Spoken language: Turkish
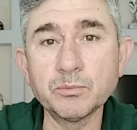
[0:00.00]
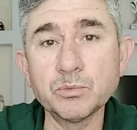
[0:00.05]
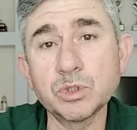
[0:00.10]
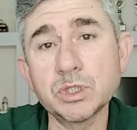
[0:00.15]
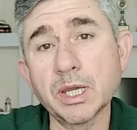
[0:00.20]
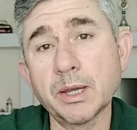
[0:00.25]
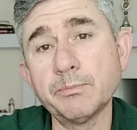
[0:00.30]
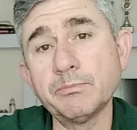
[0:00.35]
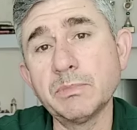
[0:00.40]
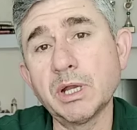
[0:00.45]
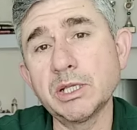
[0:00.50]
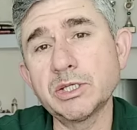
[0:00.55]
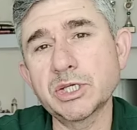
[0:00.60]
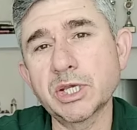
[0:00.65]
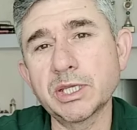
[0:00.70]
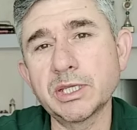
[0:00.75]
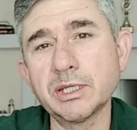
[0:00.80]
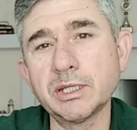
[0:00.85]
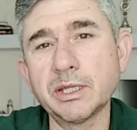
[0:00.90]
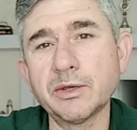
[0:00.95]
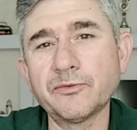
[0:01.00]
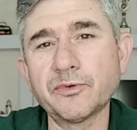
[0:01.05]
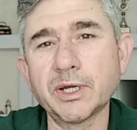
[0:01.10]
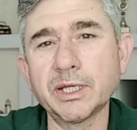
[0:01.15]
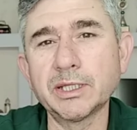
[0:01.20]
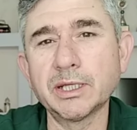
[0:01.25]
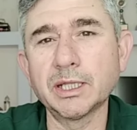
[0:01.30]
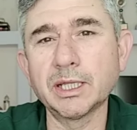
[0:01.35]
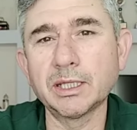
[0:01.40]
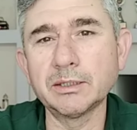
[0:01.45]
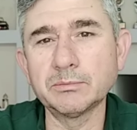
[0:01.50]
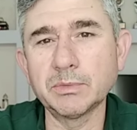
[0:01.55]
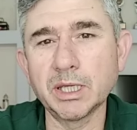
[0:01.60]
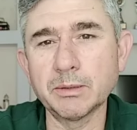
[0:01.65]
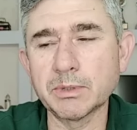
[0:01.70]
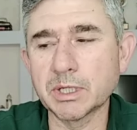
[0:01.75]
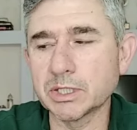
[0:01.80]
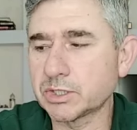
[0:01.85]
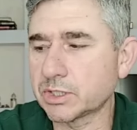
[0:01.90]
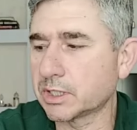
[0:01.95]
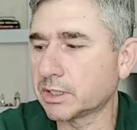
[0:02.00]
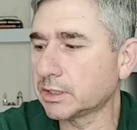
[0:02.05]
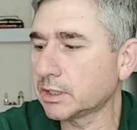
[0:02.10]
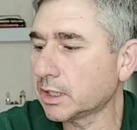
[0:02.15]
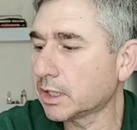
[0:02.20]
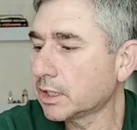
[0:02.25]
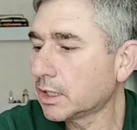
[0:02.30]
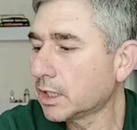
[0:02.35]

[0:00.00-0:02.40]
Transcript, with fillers: mükemmel şekilde faydalanmaya başladık.